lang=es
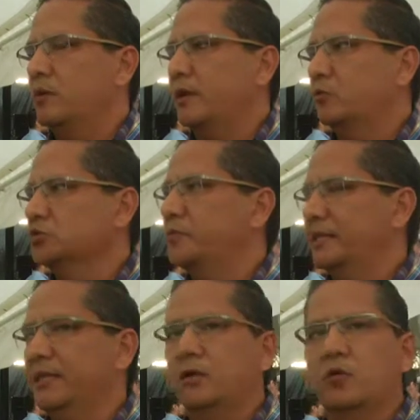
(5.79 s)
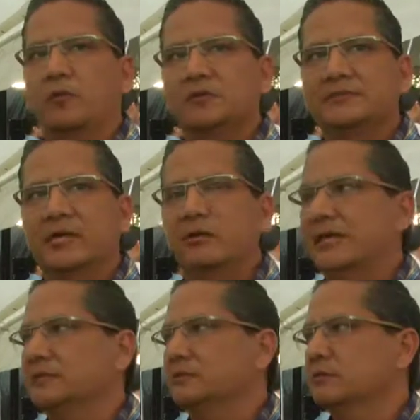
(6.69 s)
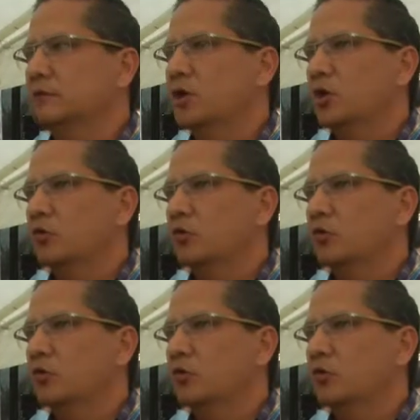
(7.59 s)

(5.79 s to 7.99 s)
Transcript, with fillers: recurso pendiente del cupón cero, que es un,